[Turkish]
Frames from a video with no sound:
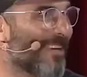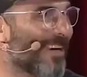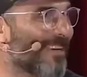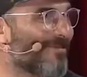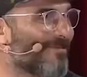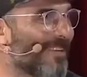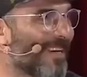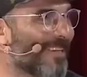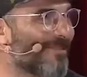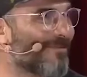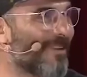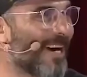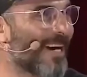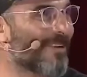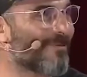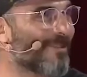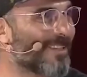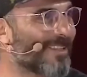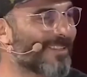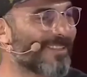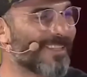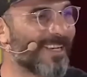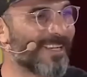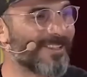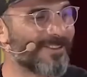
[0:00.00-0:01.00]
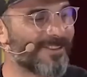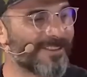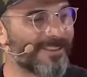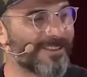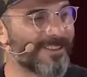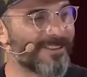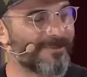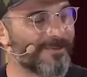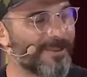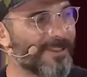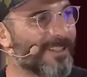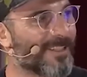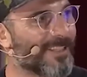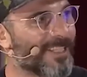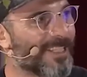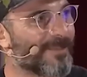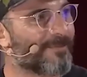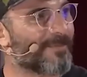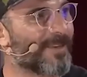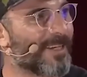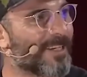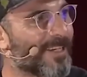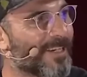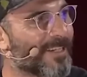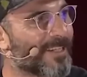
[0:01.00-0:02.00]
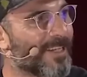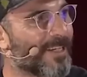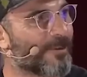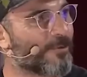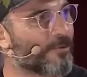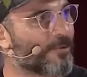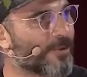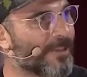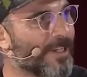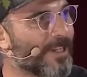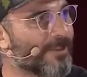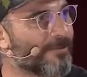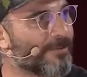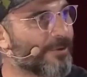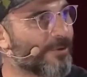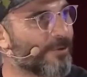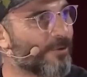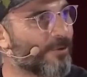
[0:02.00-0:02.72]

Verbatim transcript: Mar Mar Marmaris'ten çıktık. Bir Karayiplere kadar uzanan